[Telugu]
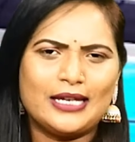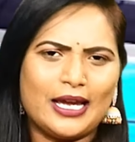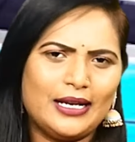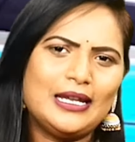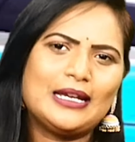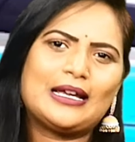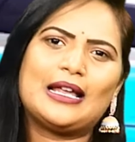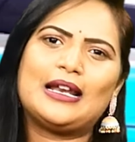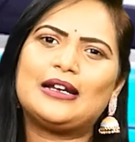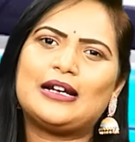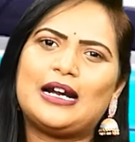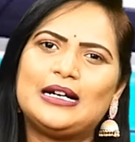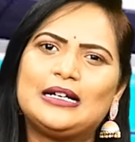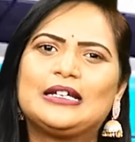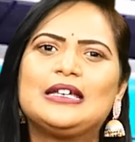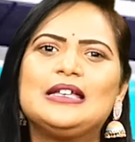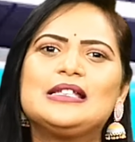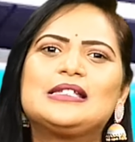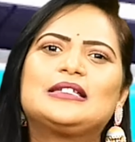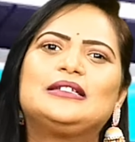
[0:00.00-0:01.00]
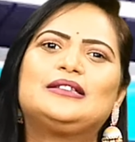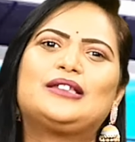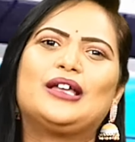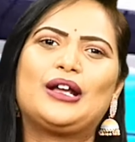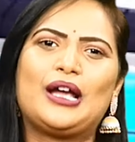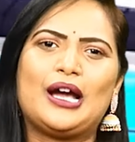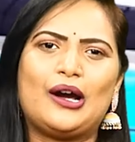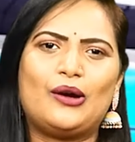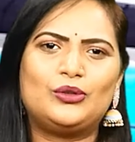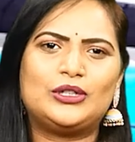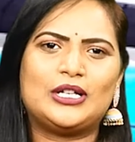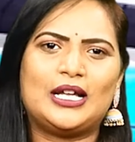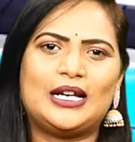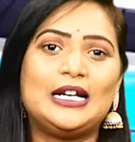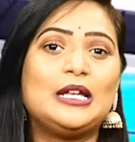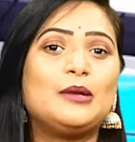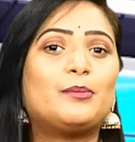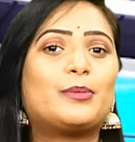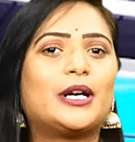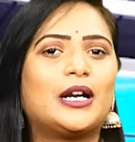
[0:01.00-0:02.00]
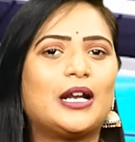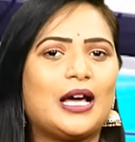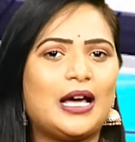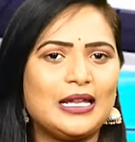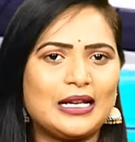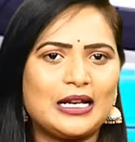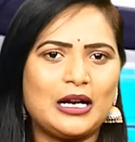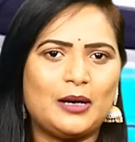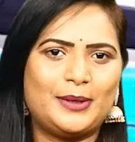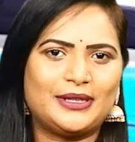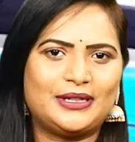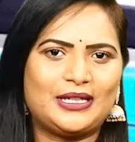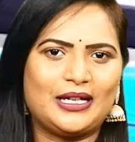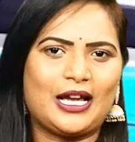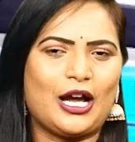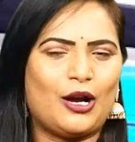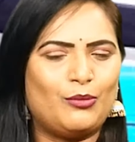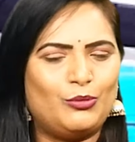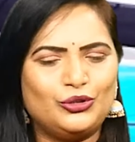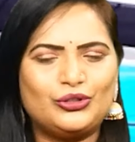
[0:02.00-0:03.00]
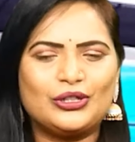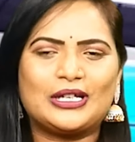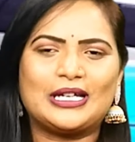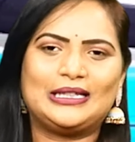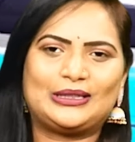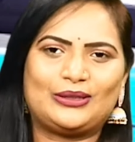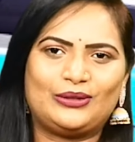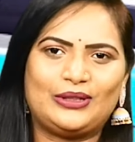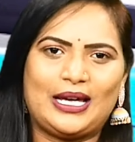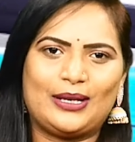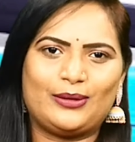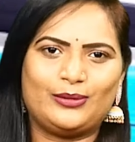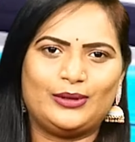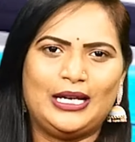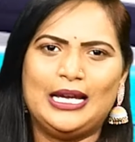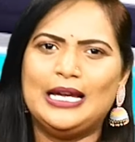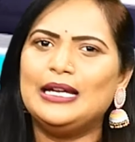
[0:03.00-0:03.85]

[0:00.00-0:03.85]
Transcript: ఎన్నికల నాటికి సిద్ధంగా ఉండాలని ప్రణాళికాబద్ధంగా ముందుకెళ్తున్నారు